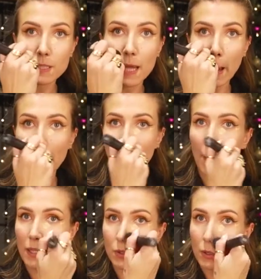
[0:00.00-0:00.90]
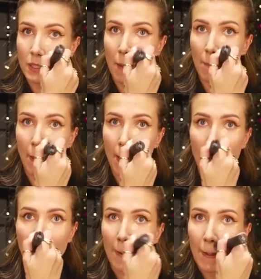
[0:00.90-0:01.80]
j'y arriverai juste après.
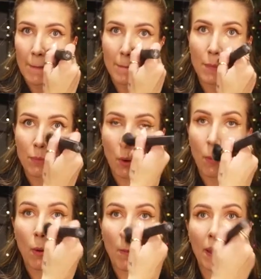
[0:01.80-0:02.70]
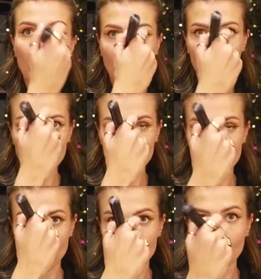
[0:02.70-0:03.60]
Mhm. Mais pour le préparer,
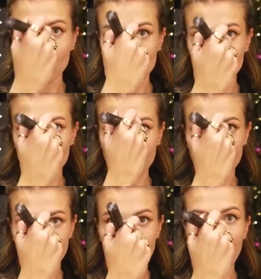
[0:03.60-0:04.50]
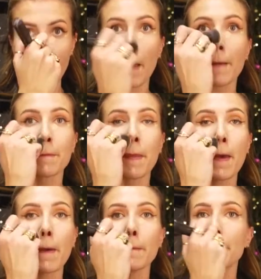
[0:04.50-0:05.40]
justement, donc je viens euh,
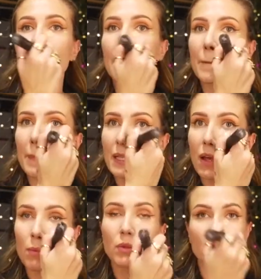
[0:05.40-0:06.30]
euh, mettre un peu de